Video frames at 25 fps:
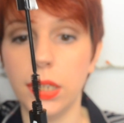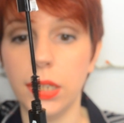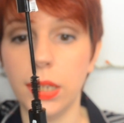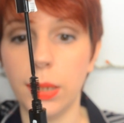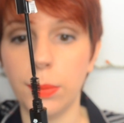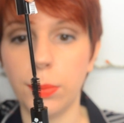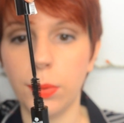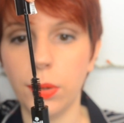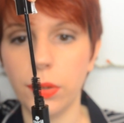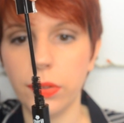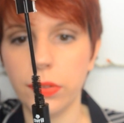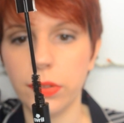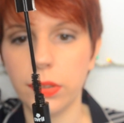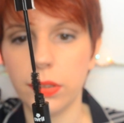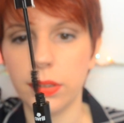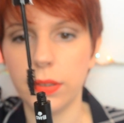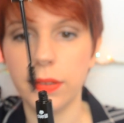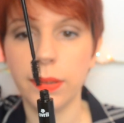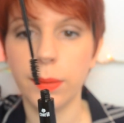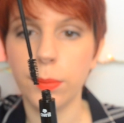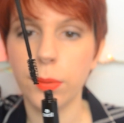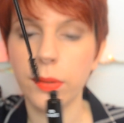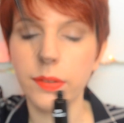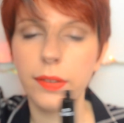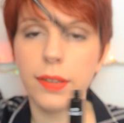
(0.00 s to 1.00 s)
La brosse,
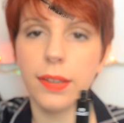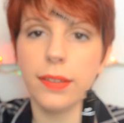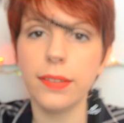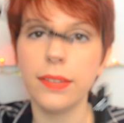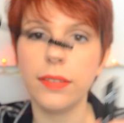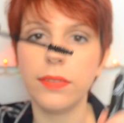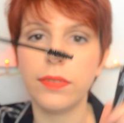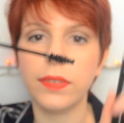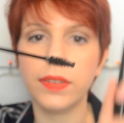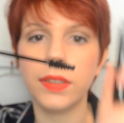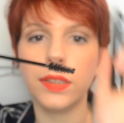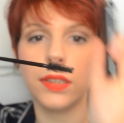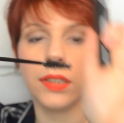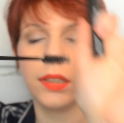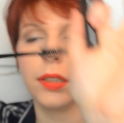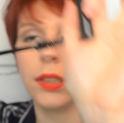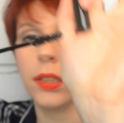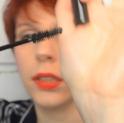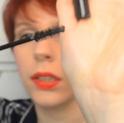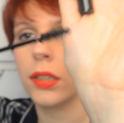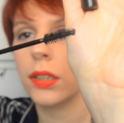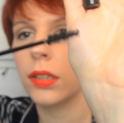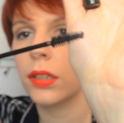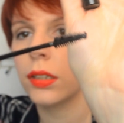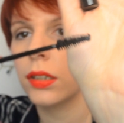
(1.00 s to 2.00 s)
la brosse est assez fine.
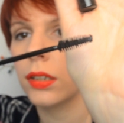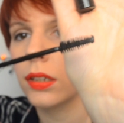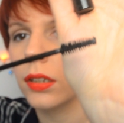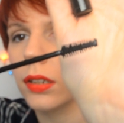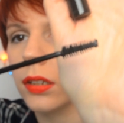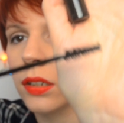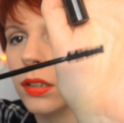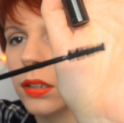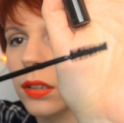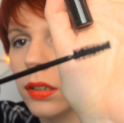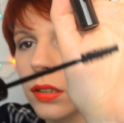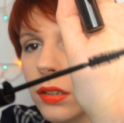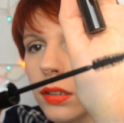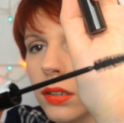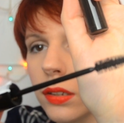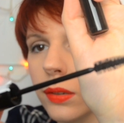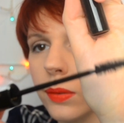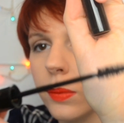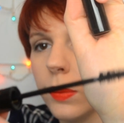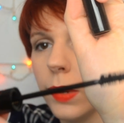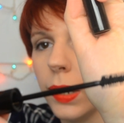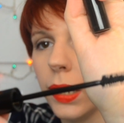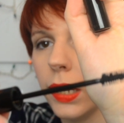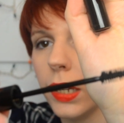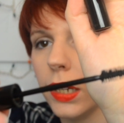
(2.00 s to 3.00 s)

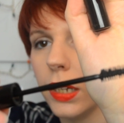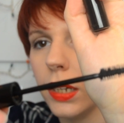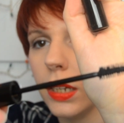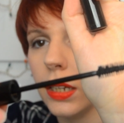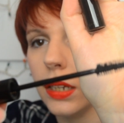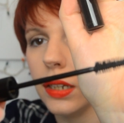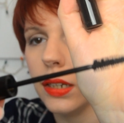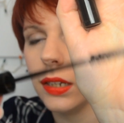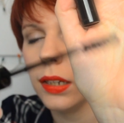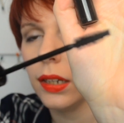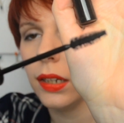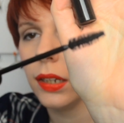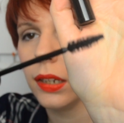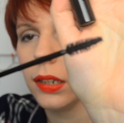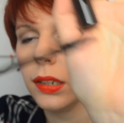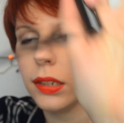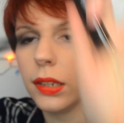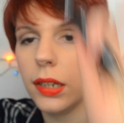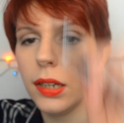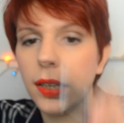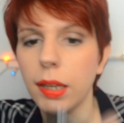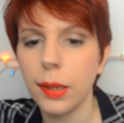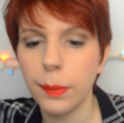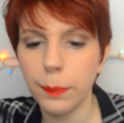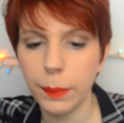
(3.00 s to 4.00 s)
Ouais, elle,
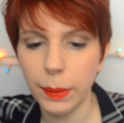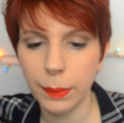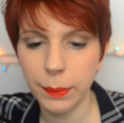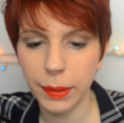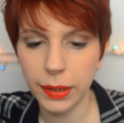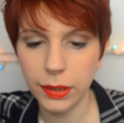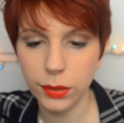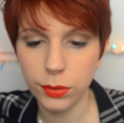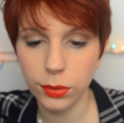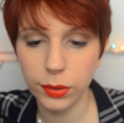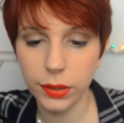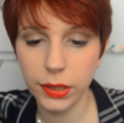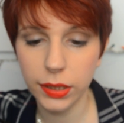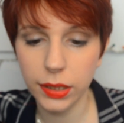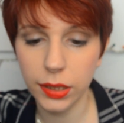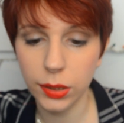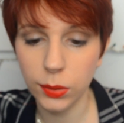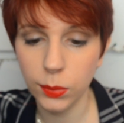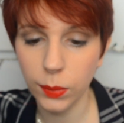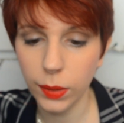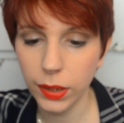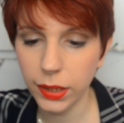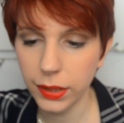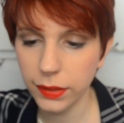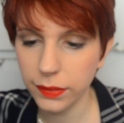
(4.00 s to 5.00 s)
a l'air pas mal, donc il est
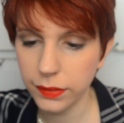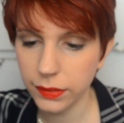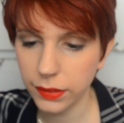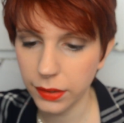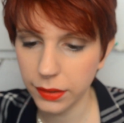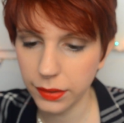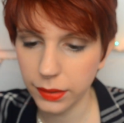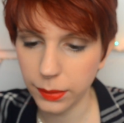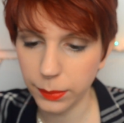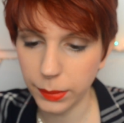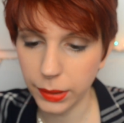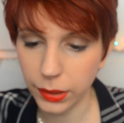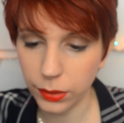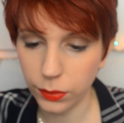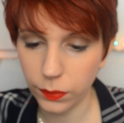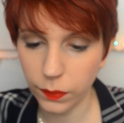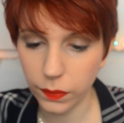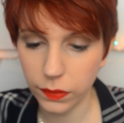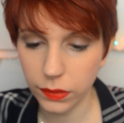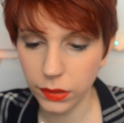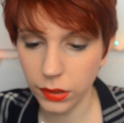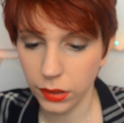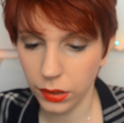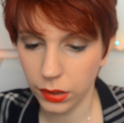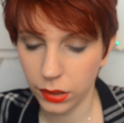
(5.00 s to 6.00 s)
noir, hein. ça c'est bien
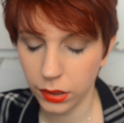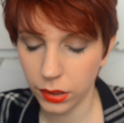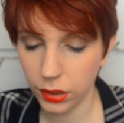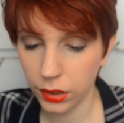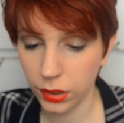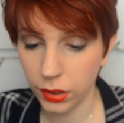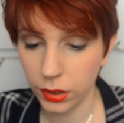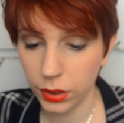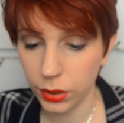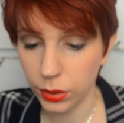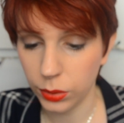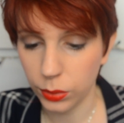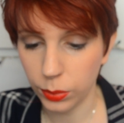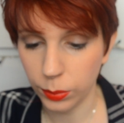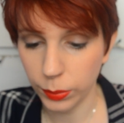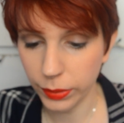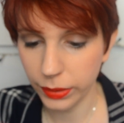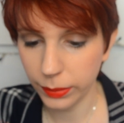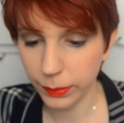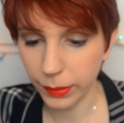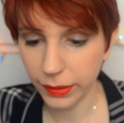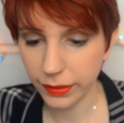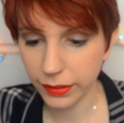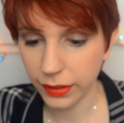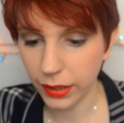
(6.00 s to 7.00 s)
aussi. Donc moi
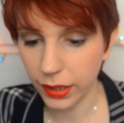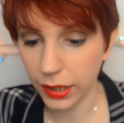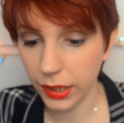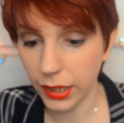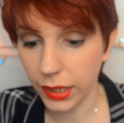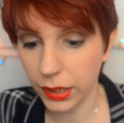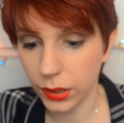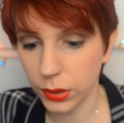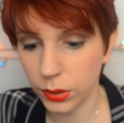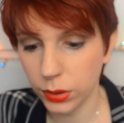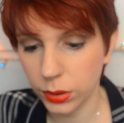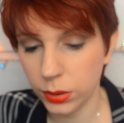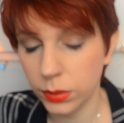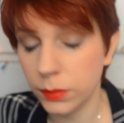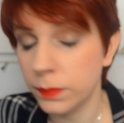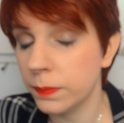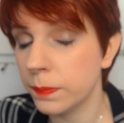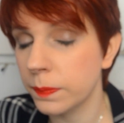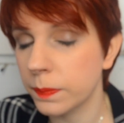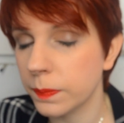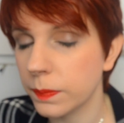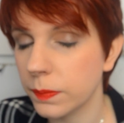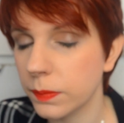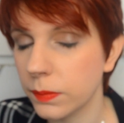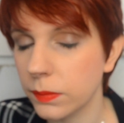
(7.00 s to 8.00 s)
des mascaras, euh,
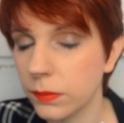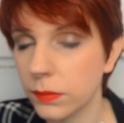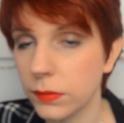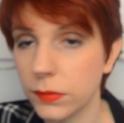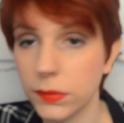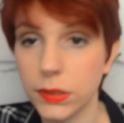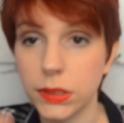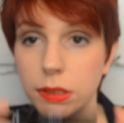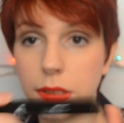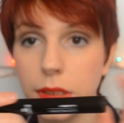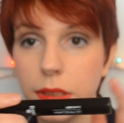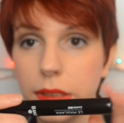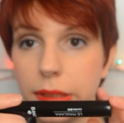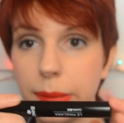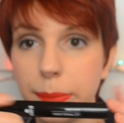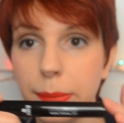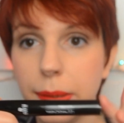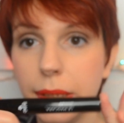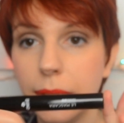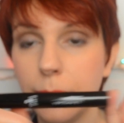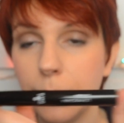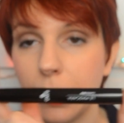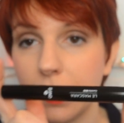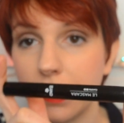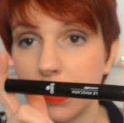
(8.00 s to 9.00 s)
j'aime
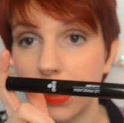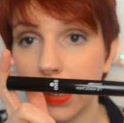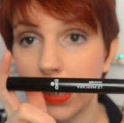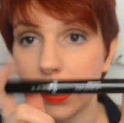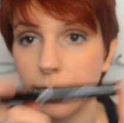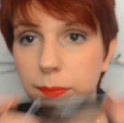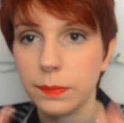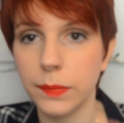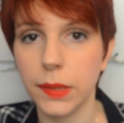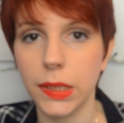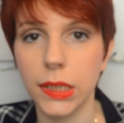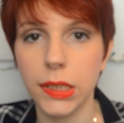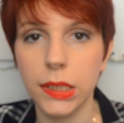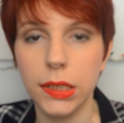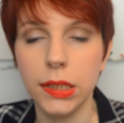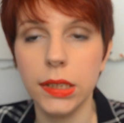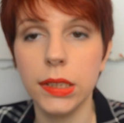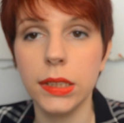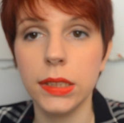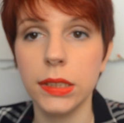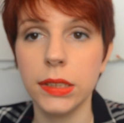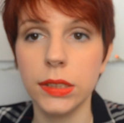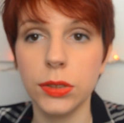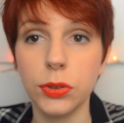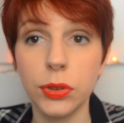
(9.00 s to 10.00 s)
bien les mascaras.
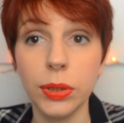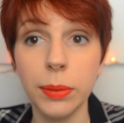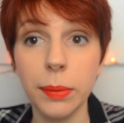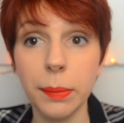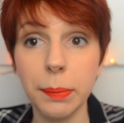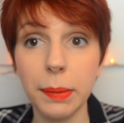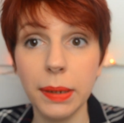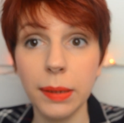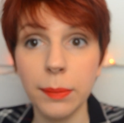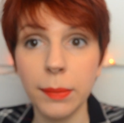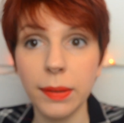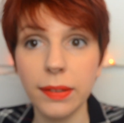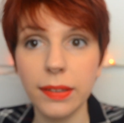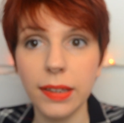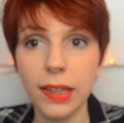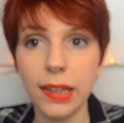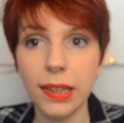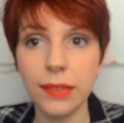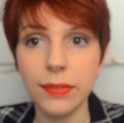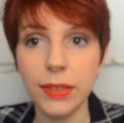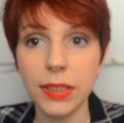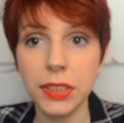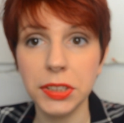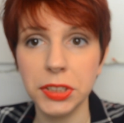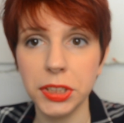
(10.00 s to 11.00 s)
Je n'aimais pas les
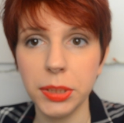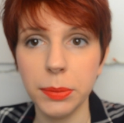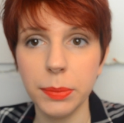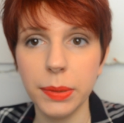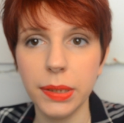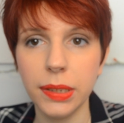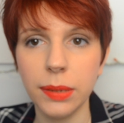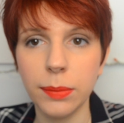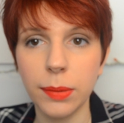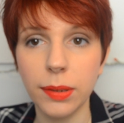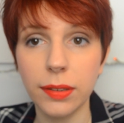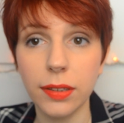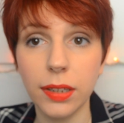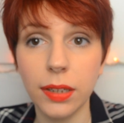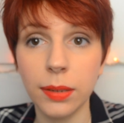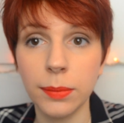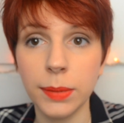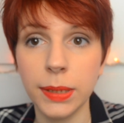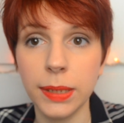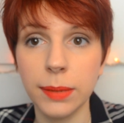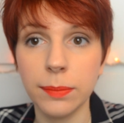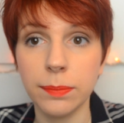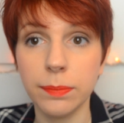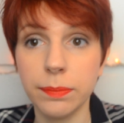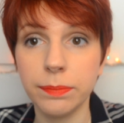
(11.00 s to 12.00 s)
mascaras avant, j'aime bien les mascaras
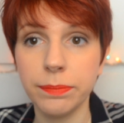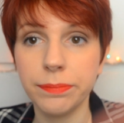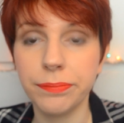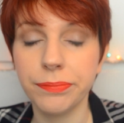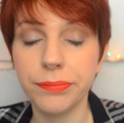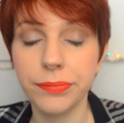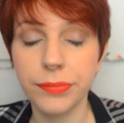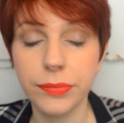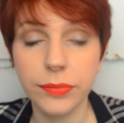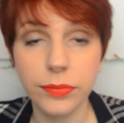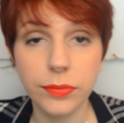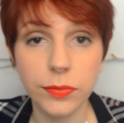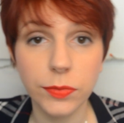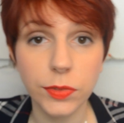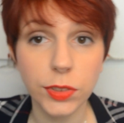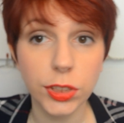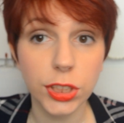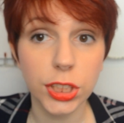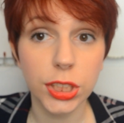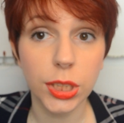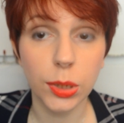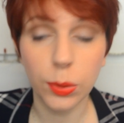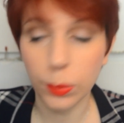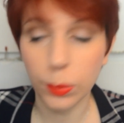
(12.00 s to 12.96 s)
maintenant. Je cherche à